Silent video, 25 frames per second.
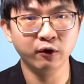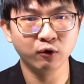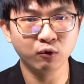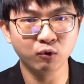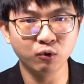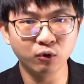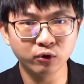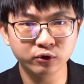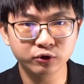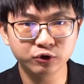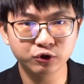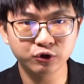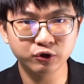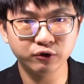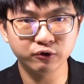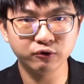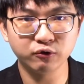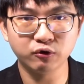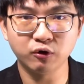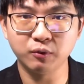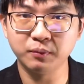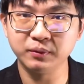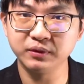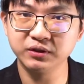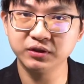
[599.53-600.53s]
过去
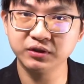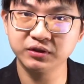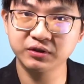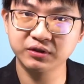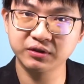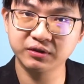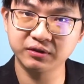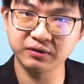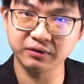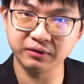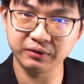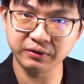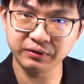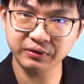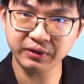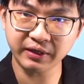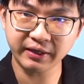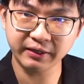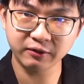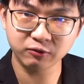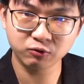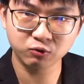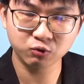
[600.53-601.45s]
我们是死在